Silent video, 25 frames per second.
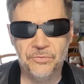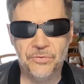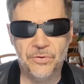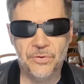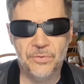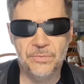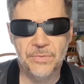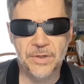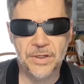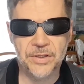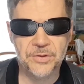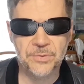
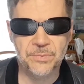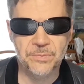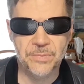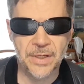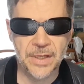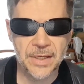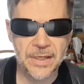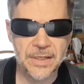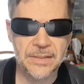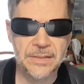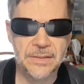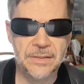fromage
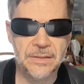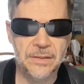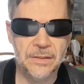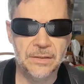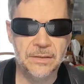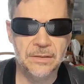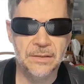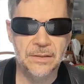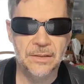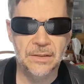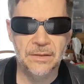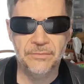basque,
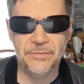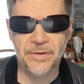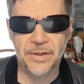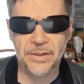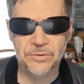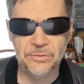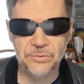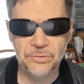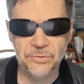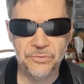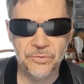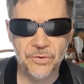
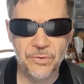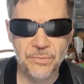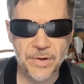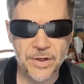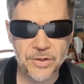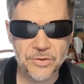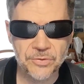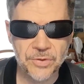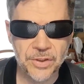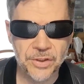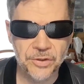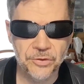enfin, du
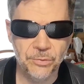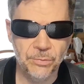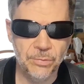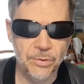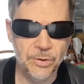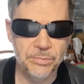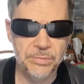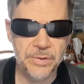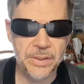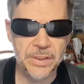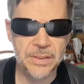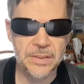fromage au de
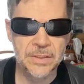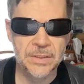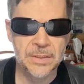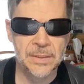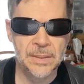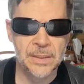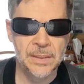Bobby.